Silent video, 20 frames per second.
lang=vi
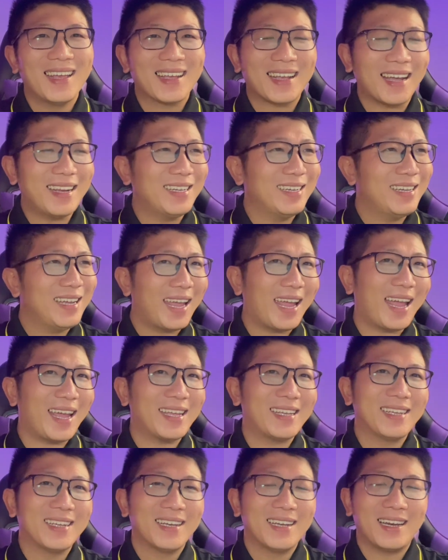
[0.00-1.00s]
cái thứ
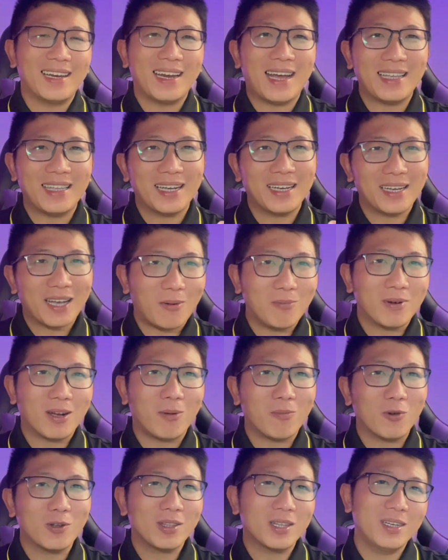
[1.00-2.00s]
hai là nhân công
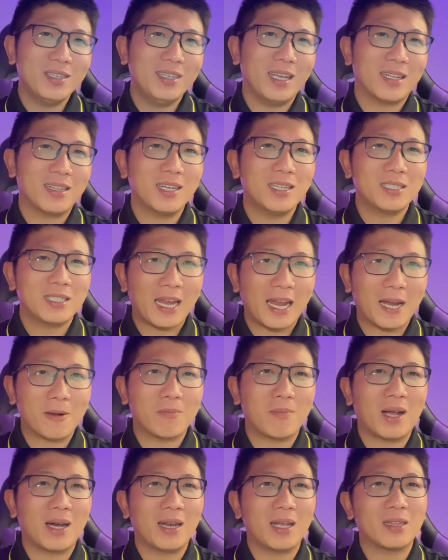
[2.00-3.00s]
không có tính diện tích sàn
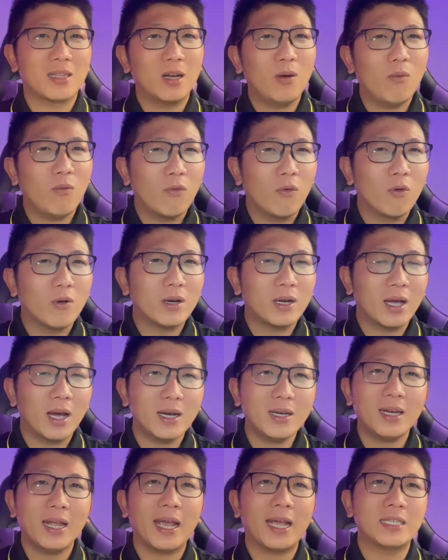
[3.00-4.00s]
mà là tính full
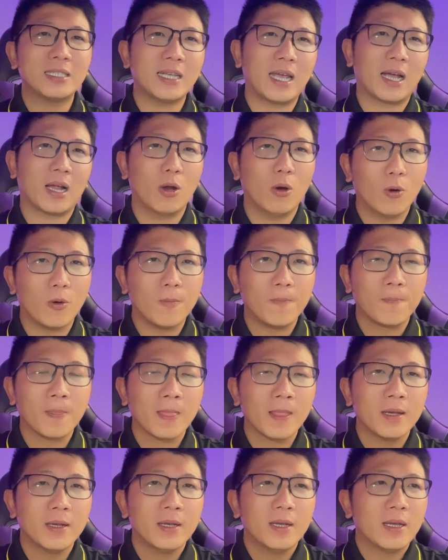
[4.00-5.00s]
hết hai sàn luôn
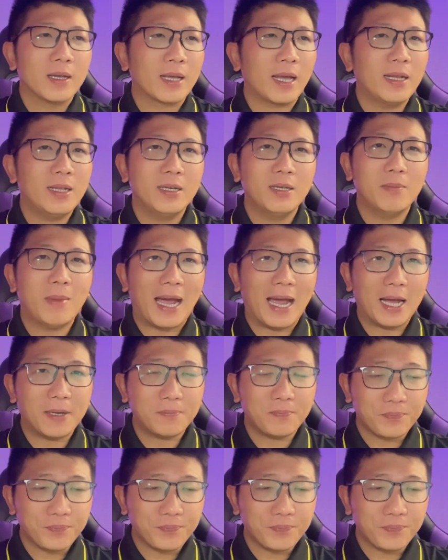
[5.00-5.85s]
cái thứ ba